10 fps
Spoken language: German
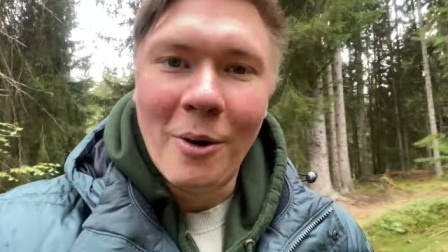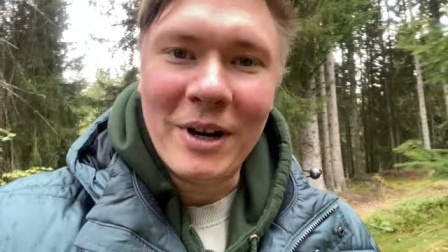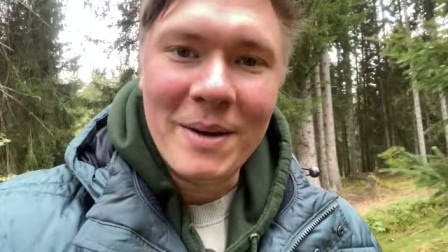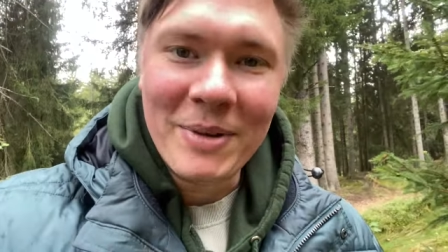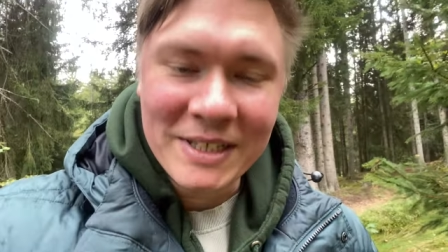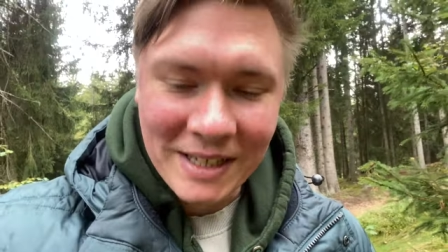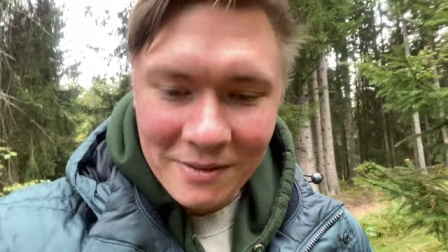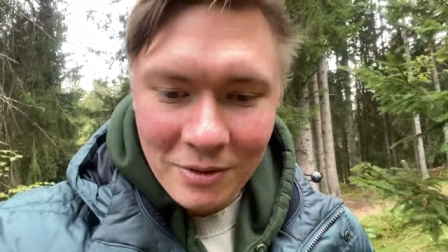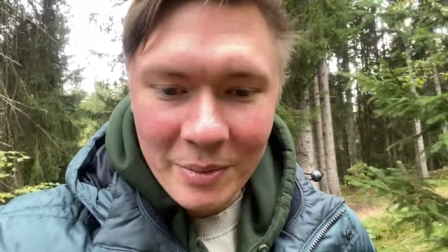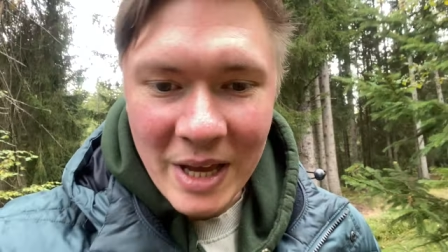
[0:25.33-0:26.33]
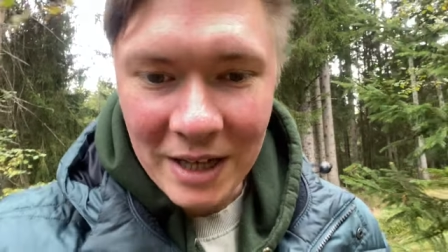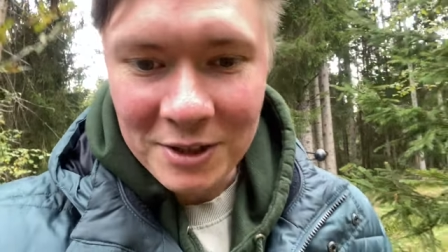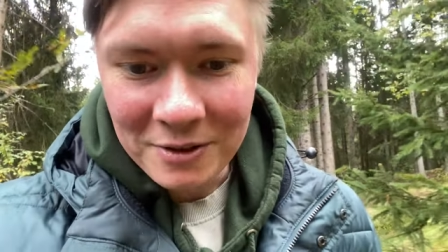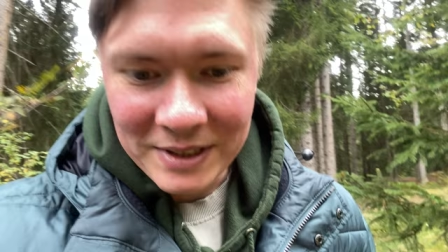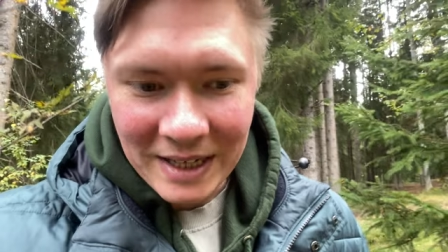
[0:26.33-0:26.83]
Und ein Patient von mir hat
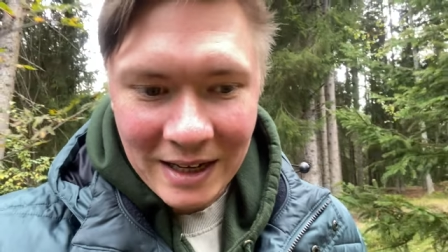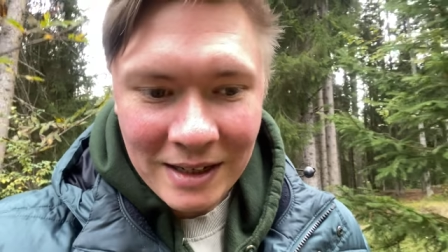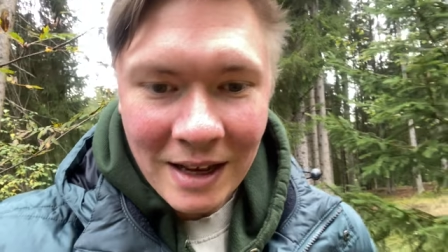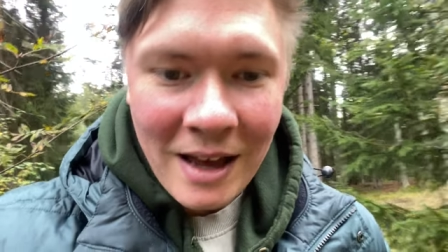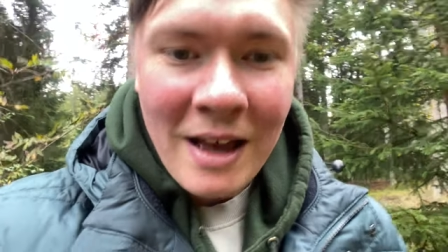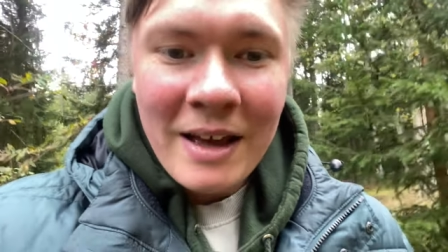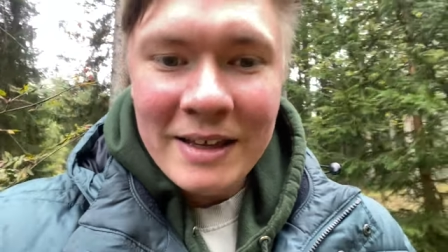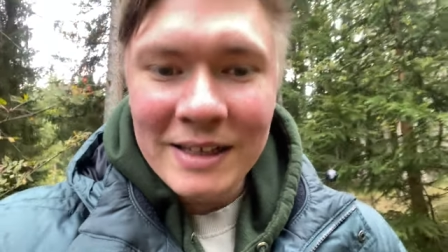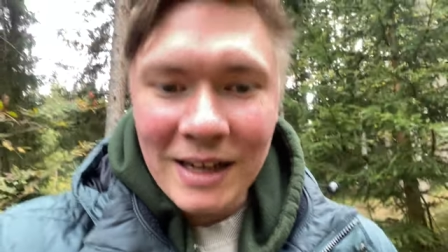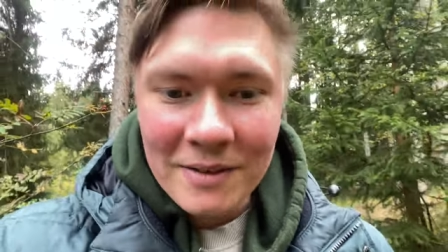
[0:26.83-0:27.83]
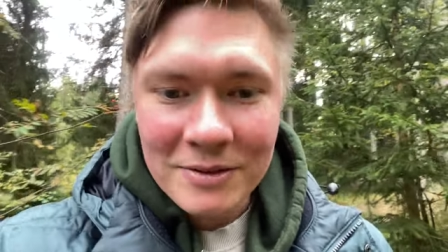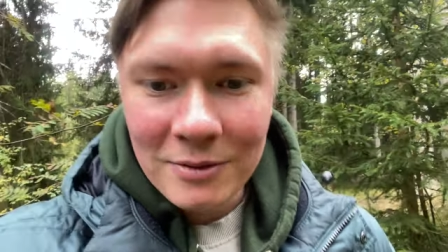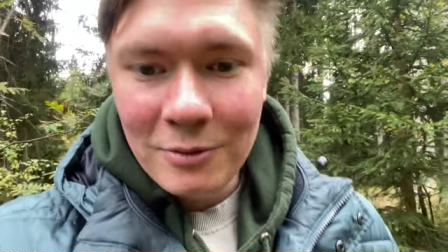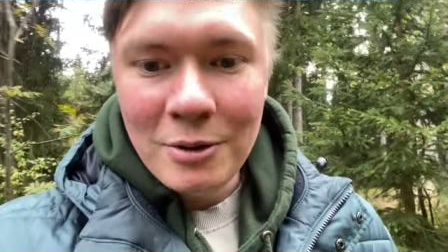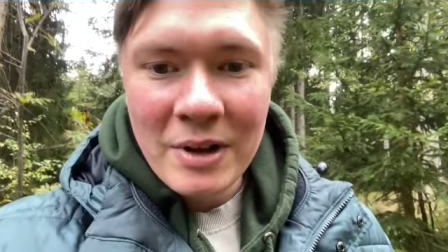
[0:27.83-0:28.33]
schon gesagt, hier darfst
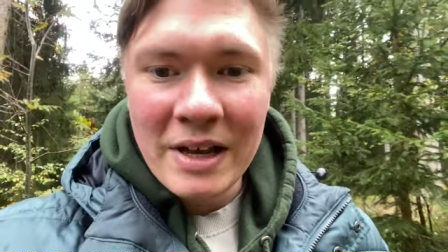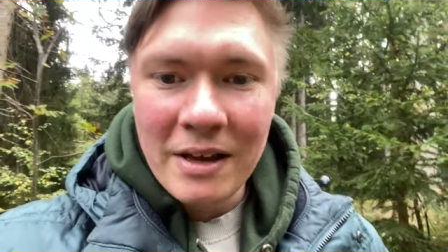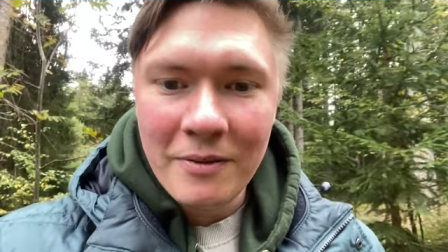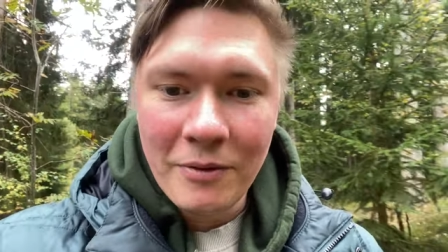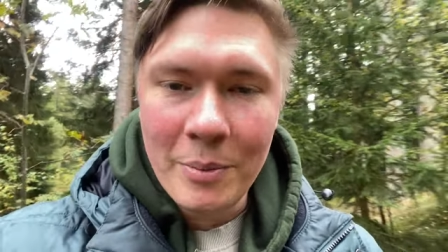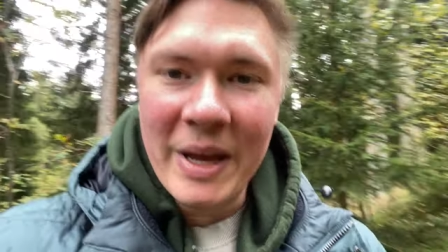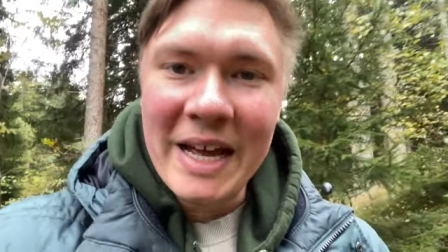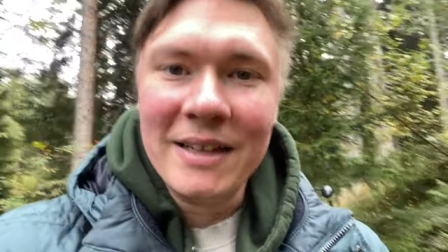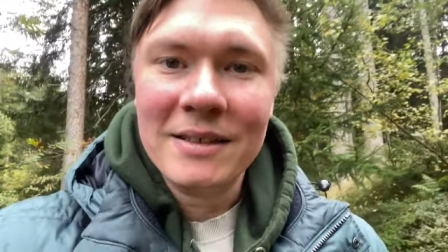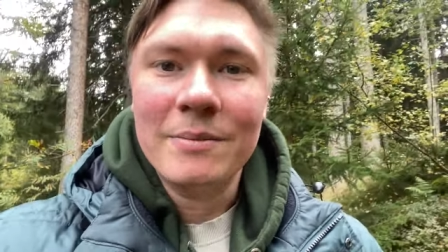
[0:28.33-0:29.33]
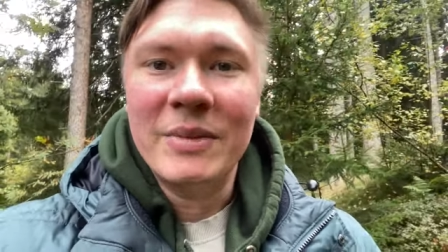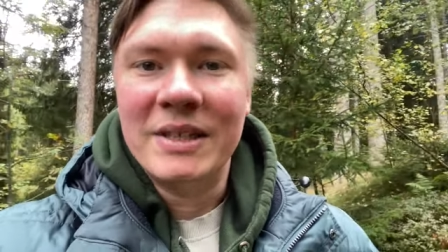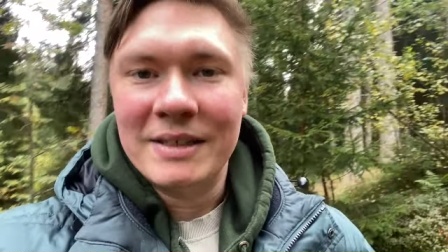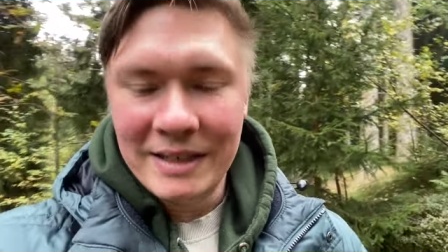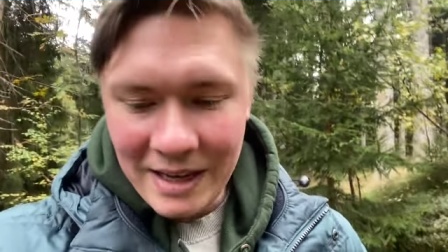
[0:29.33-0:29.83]
du vom 1. bis
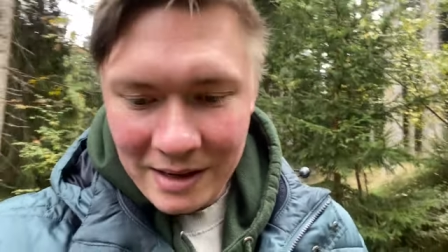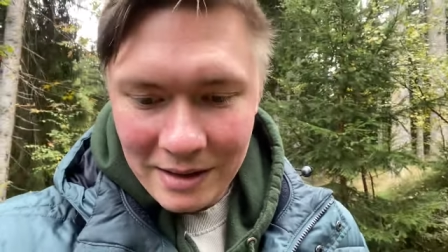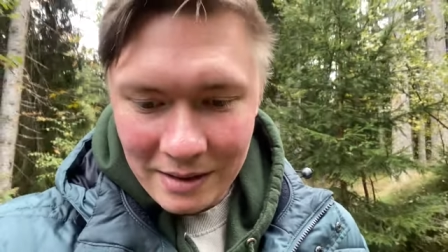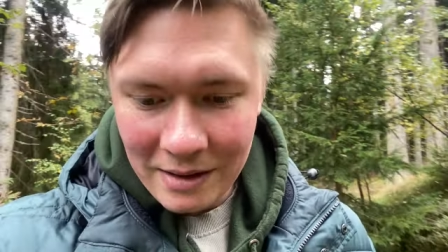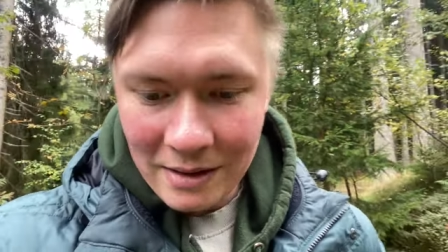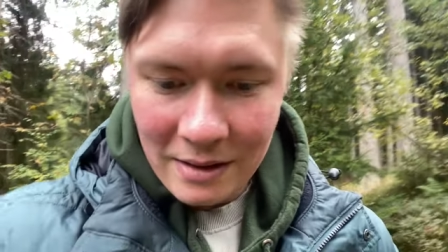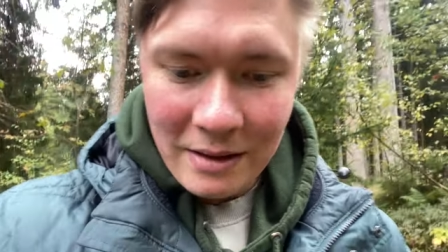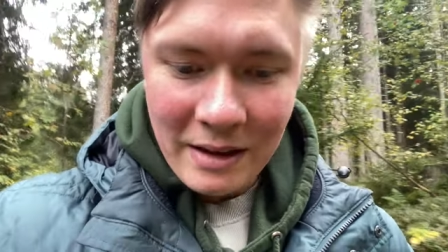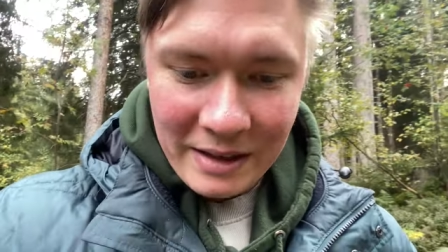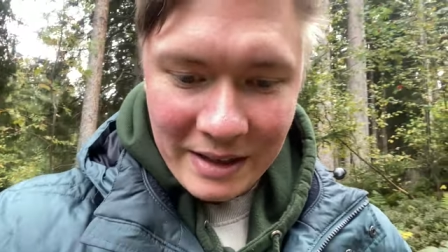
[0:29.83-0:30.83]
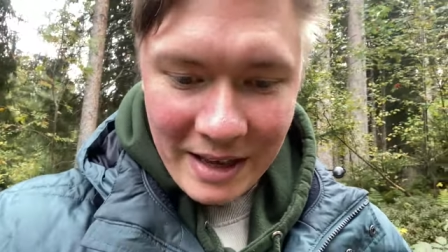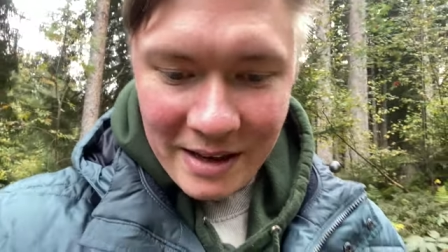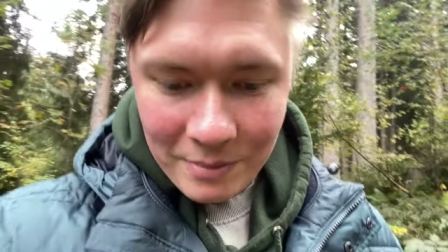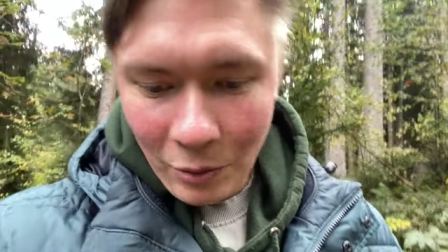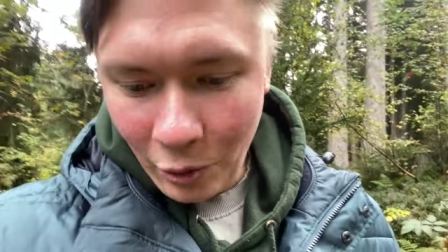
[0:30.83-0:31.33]
10.
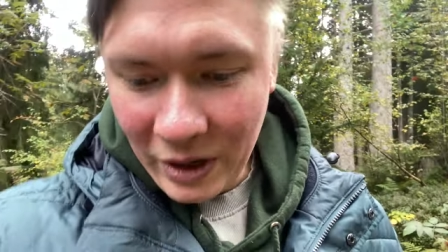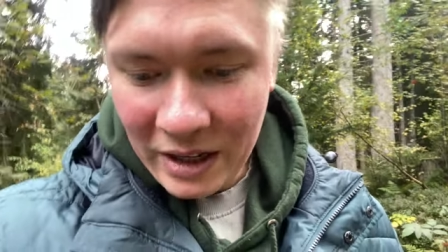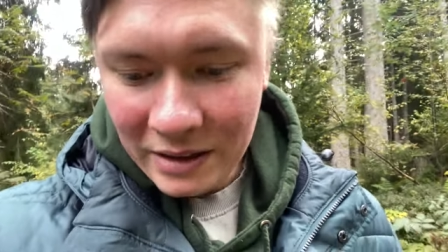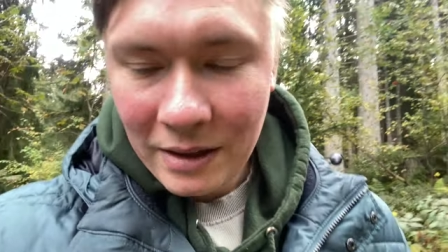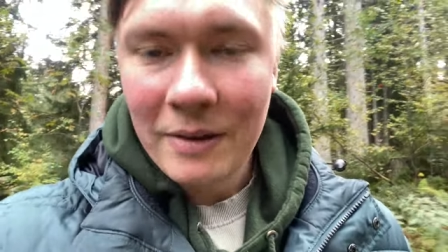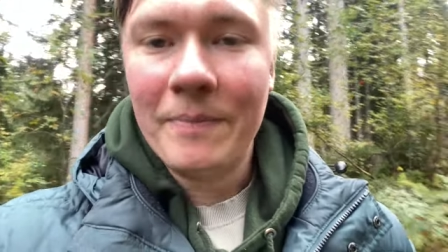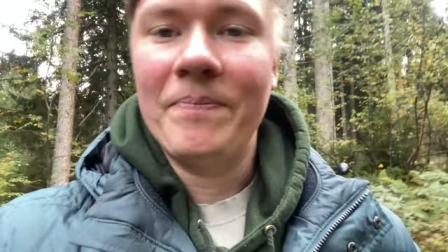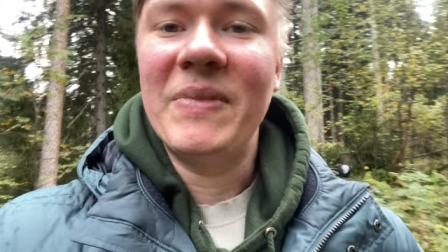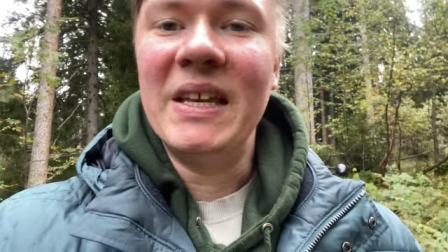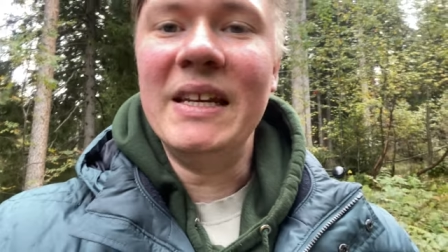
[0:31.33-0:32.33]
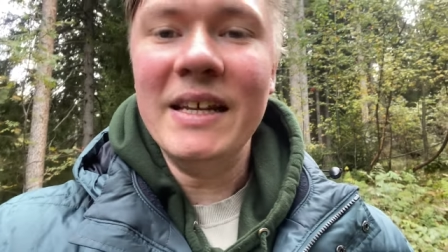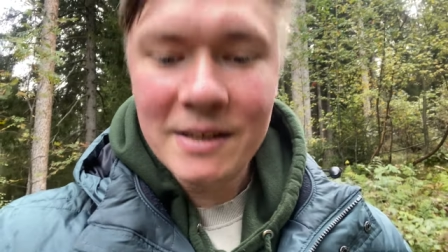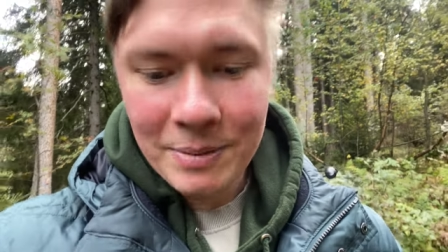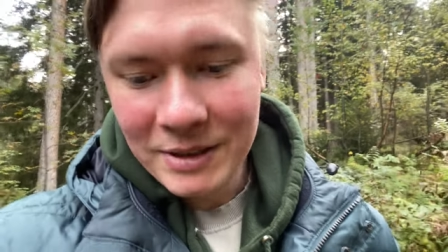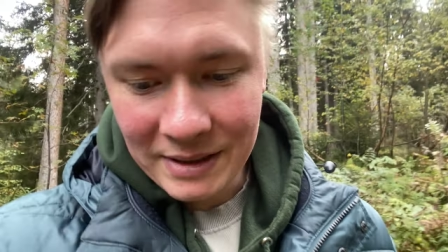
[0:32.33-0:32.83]
jeden Monat nicht
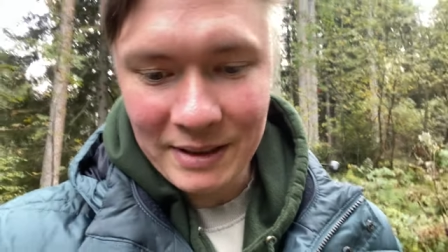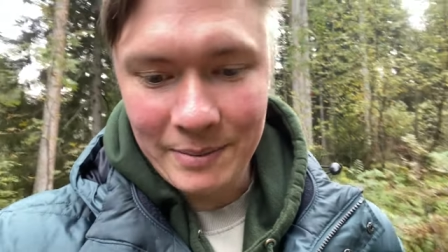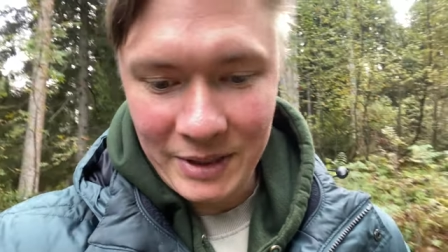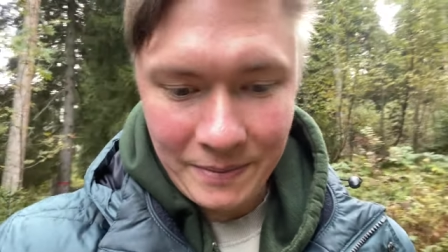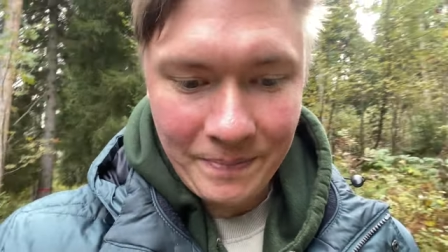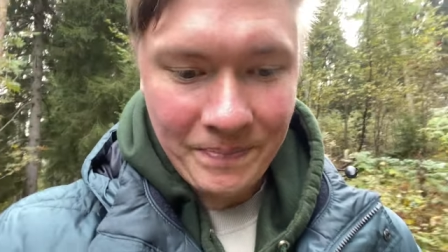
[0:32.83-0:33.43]
Pilze sammeln.